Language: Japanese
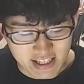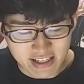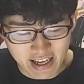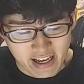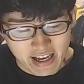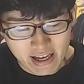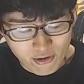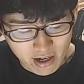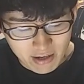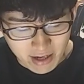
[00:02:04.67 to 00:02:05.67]
ですね。えー、
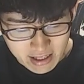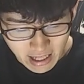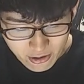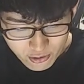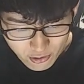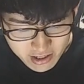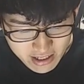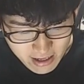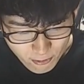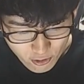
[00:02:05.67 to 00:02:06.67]
今回は、あの、同率
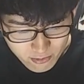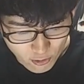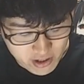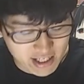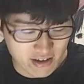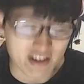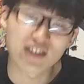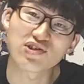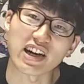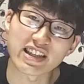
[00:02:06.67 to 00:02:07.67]
でもう、もう一作
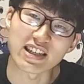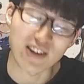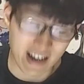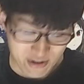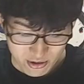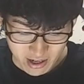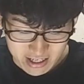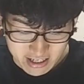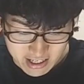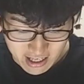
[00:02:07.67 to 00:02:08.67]
28があるという
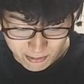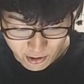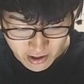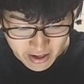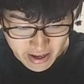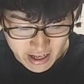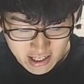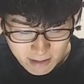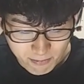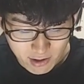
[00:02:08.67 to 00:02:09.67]
感じですけれども、えー、
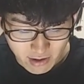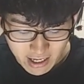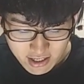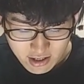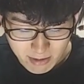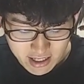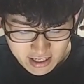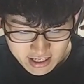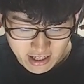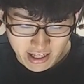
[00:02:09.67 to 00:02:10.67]
スキップビートは
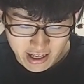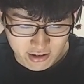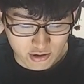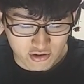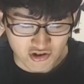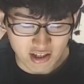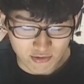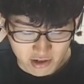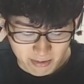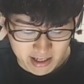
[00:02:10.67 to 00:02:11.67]
82,741部
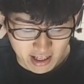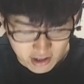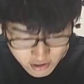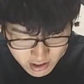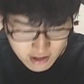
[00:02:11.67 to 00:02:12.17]
売れまして、2週連